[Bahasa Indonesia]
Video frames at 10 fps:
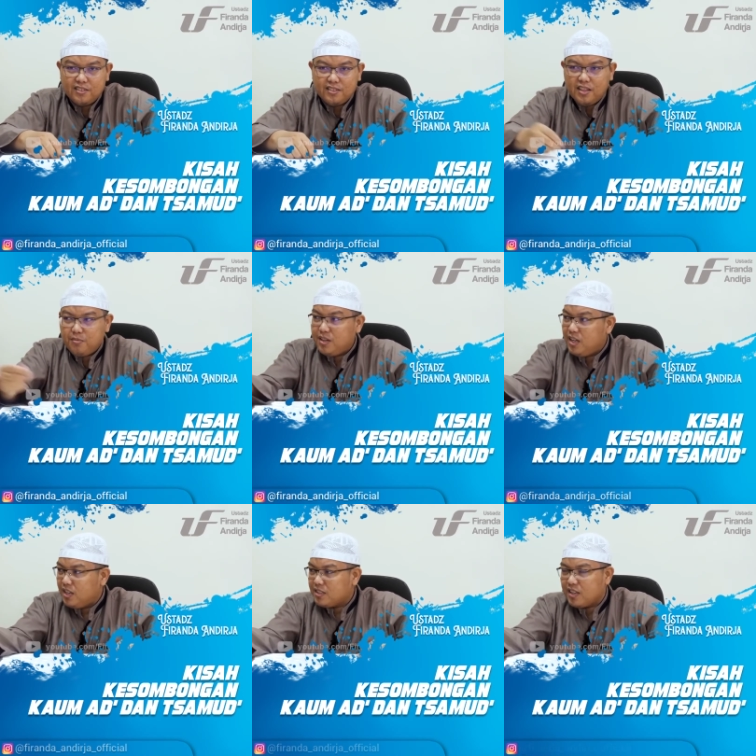Ya
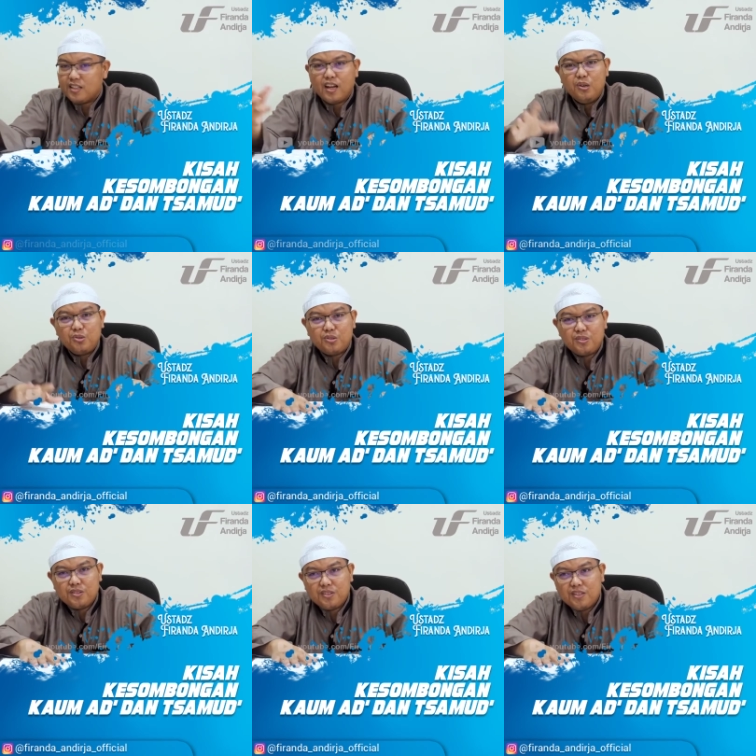benda yang sangat
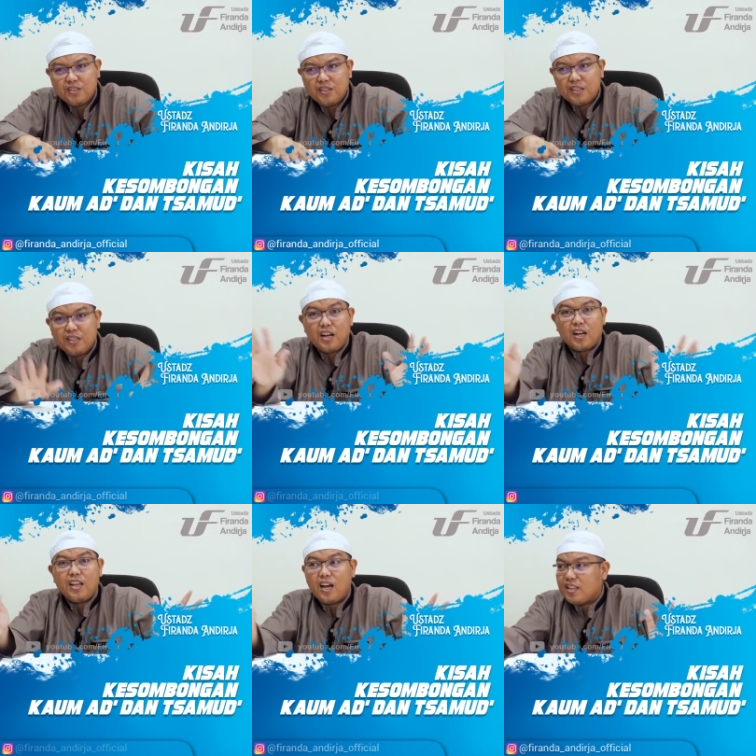halus, yang tidak
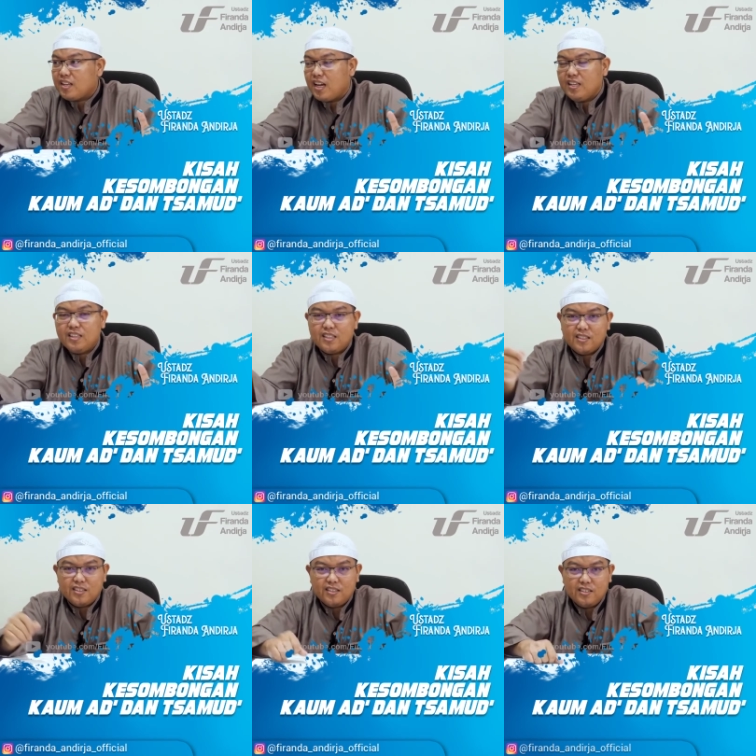kelihatan angin.
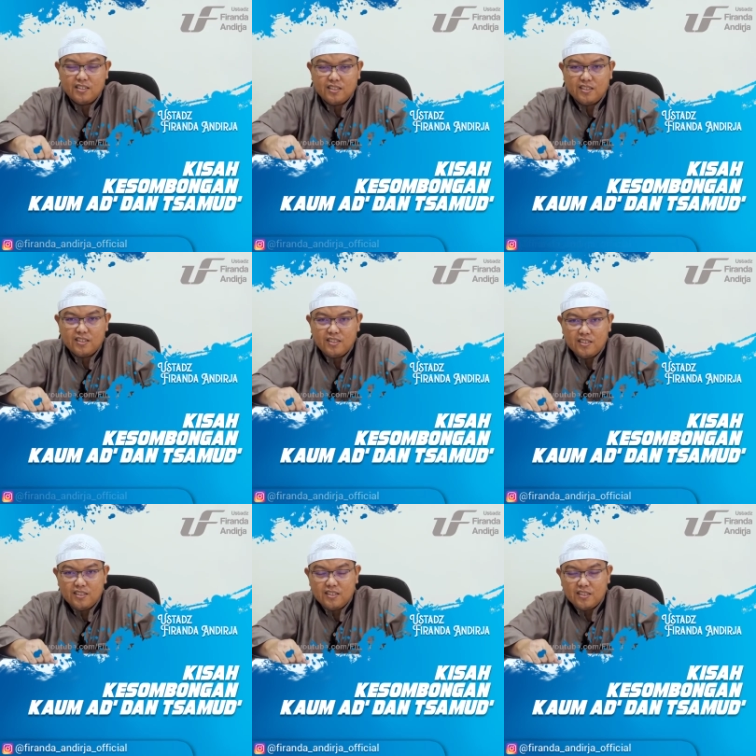
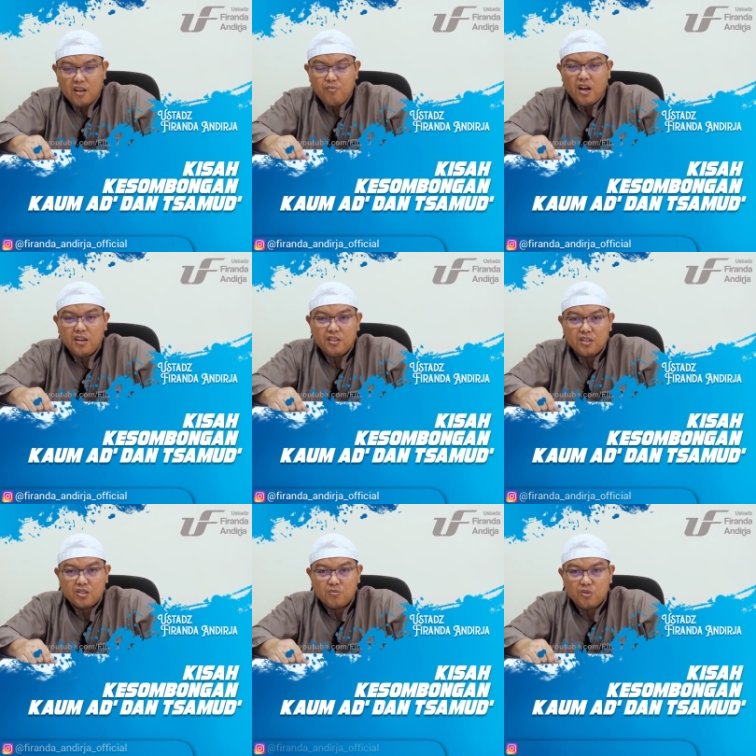Tapi angin
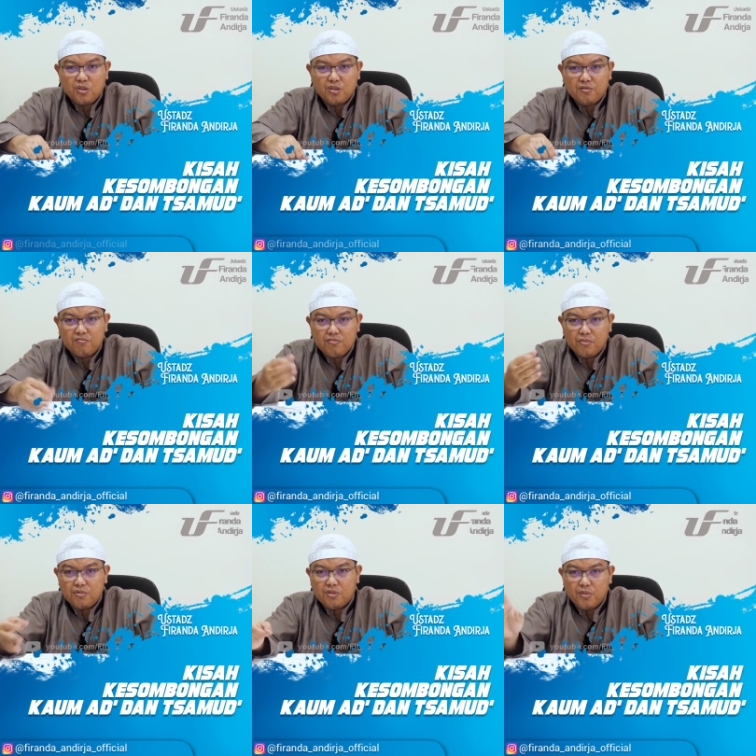tersebut wah,